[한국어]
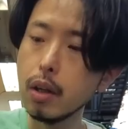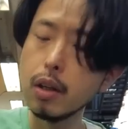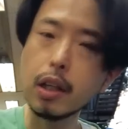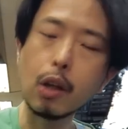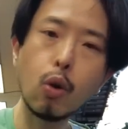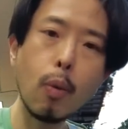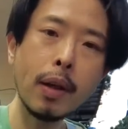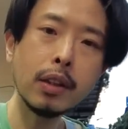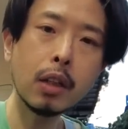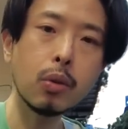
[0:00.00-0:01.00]
이렇게
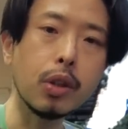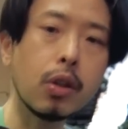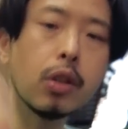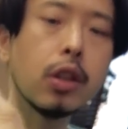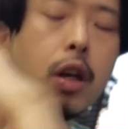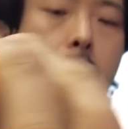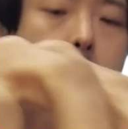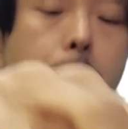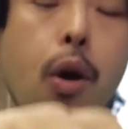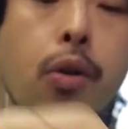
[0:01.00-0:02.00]
도반장도 있거든요.
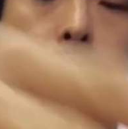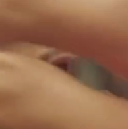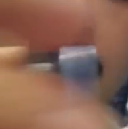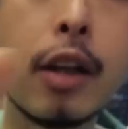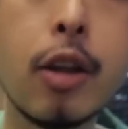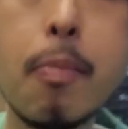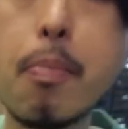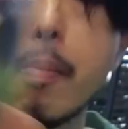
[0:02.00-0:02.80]
매운 양념.